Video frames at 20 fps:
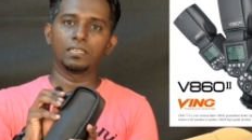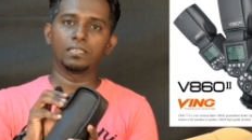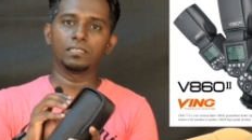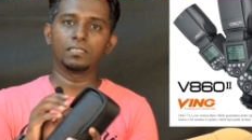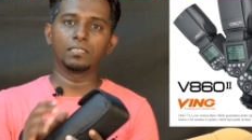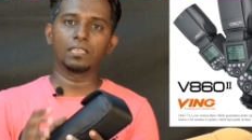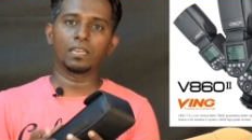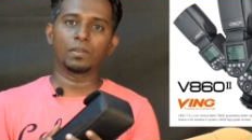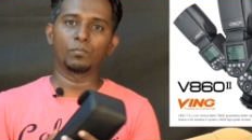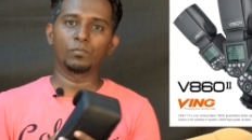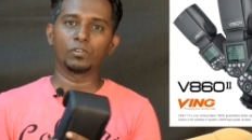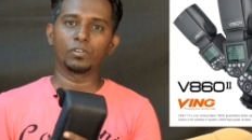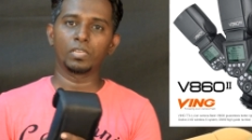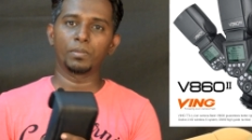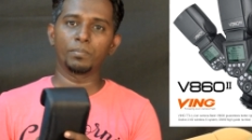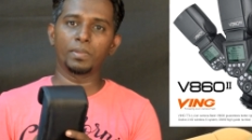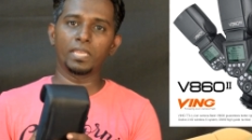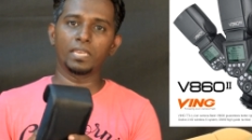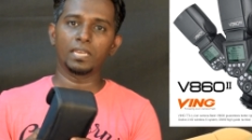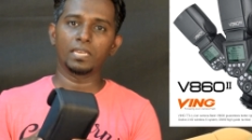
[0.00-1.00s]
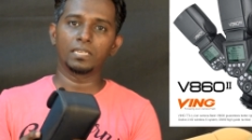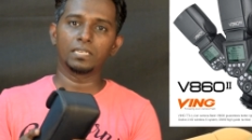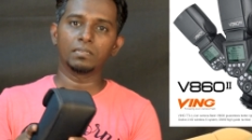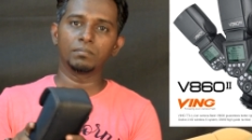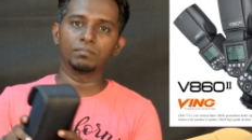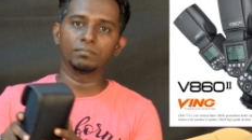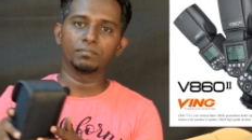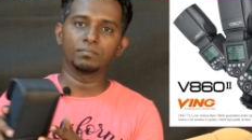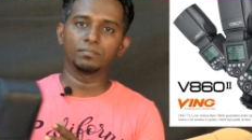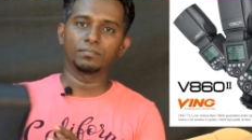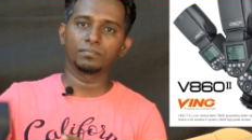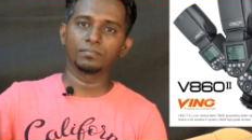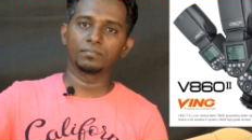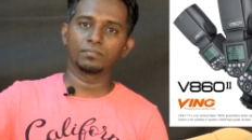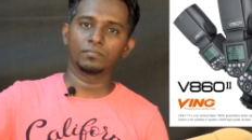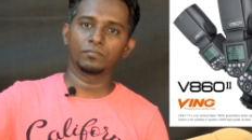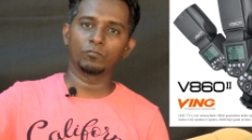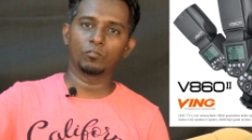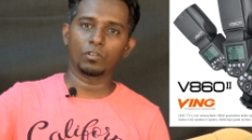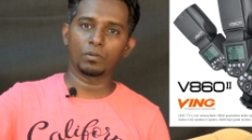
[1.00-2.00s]
இதுதான் நம்மளுடைய மெயின் ஐட்டம்
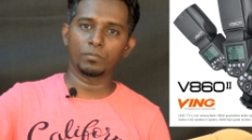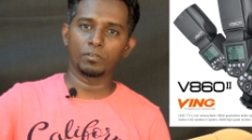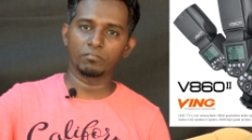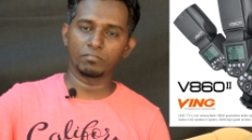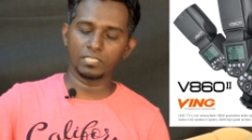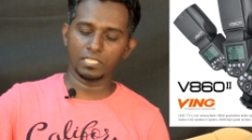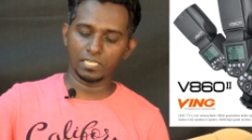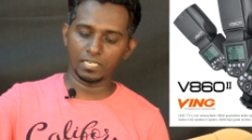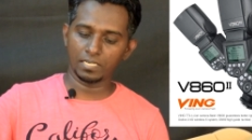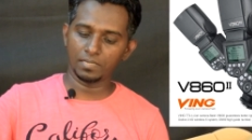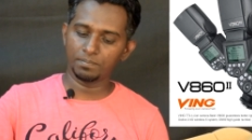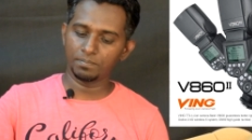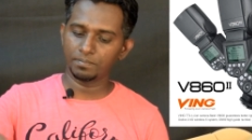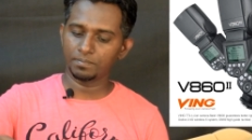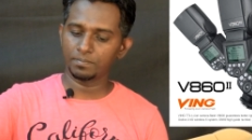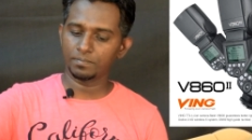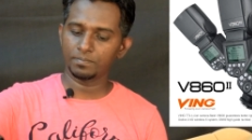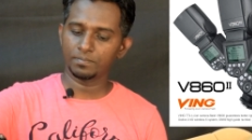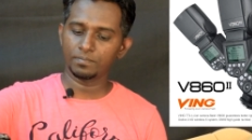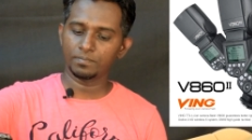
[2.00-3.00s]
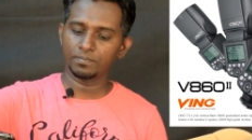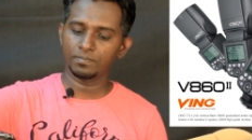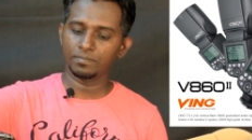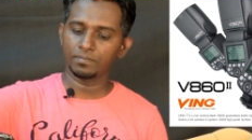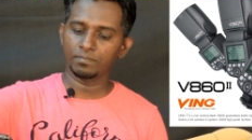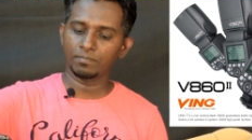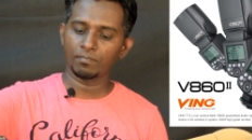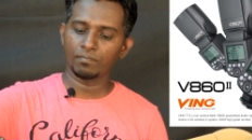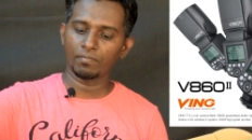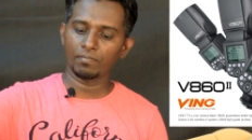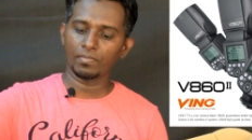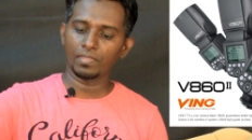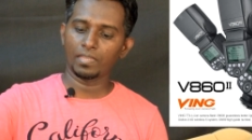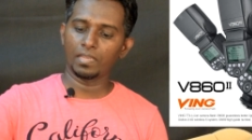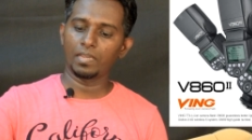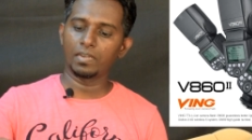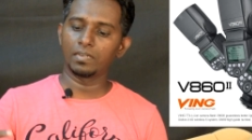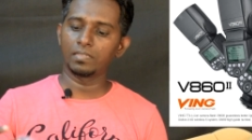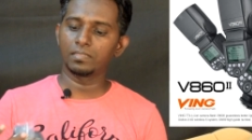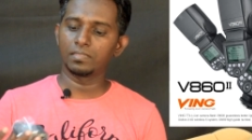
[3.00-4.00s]
ஓரமாக வச்சுக்கிறேன்
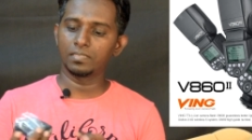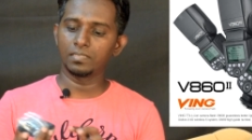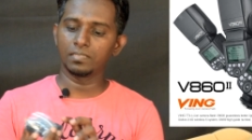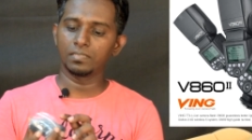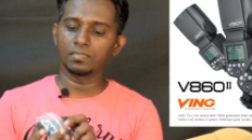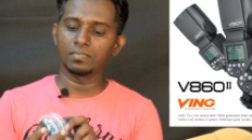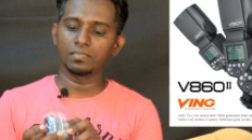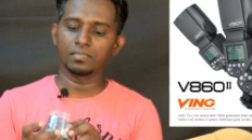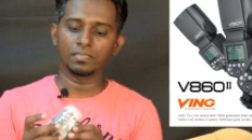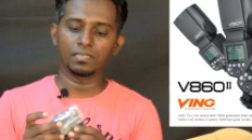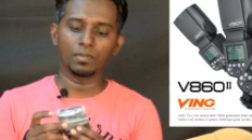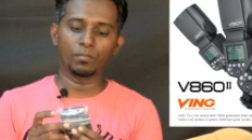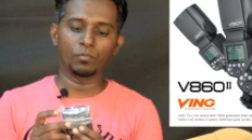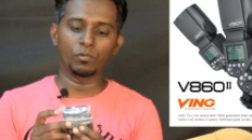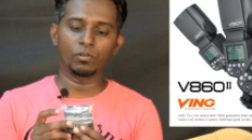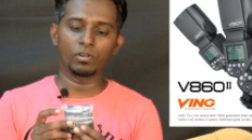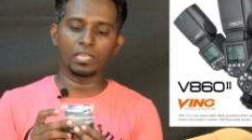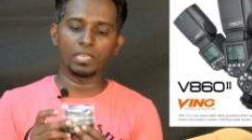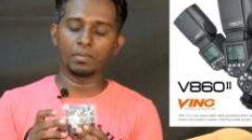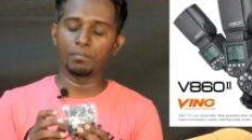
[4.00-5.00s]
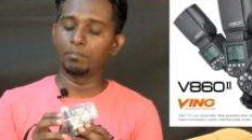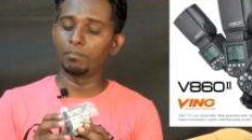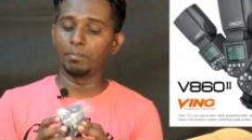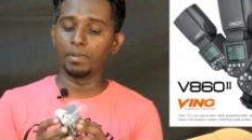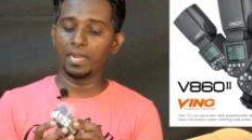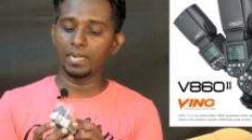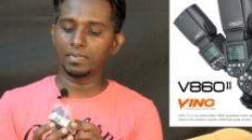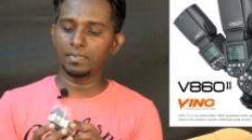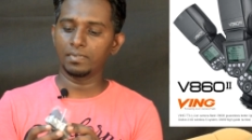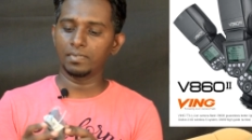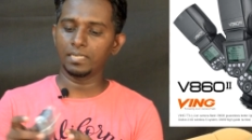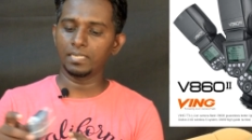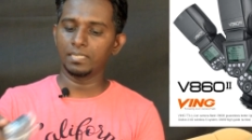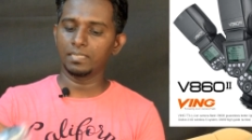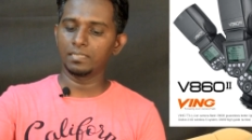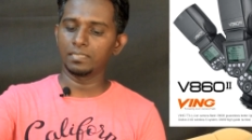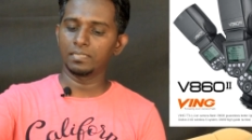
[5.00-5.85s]
அடுத்து நம்மளுடைய பேட்ரி